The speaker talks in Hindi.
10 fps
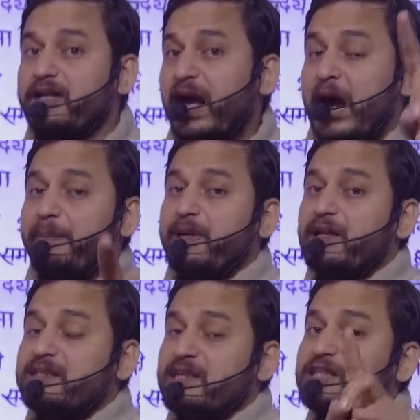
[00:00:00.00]
क्या आप
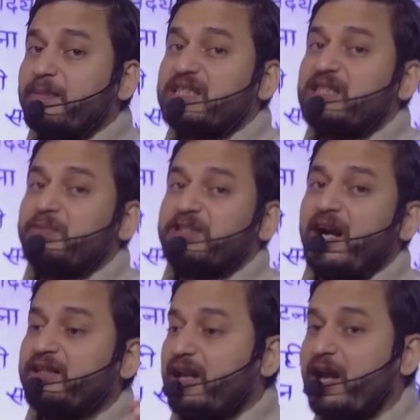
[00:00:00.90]
इस बेसिस पर
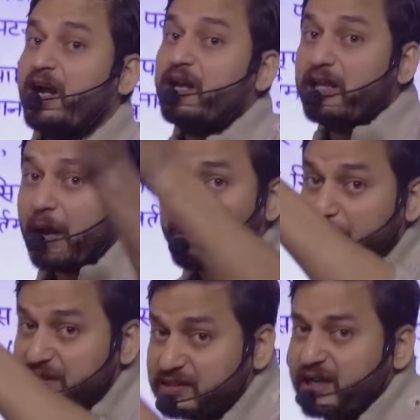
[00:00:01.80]
छाट दिया जाएगा कि नहीं आपके
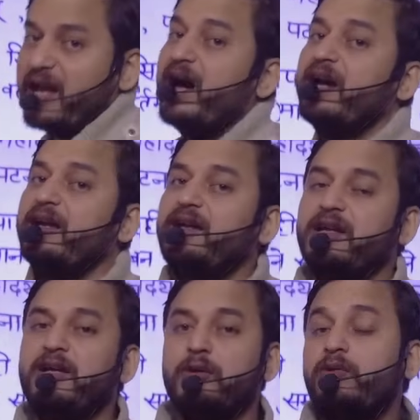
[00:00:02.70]
पास नया है
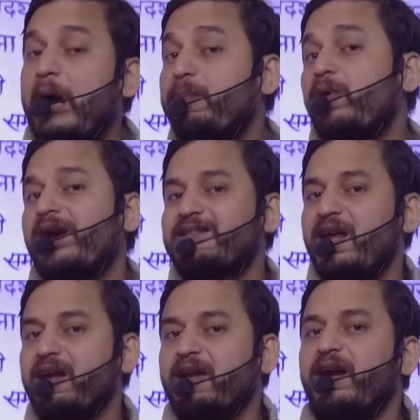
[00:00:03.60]
तो आपको
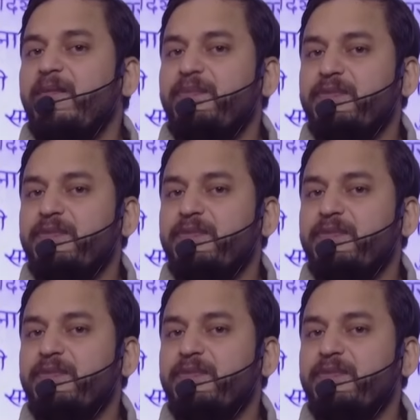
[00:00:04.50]
कैसा लगेगा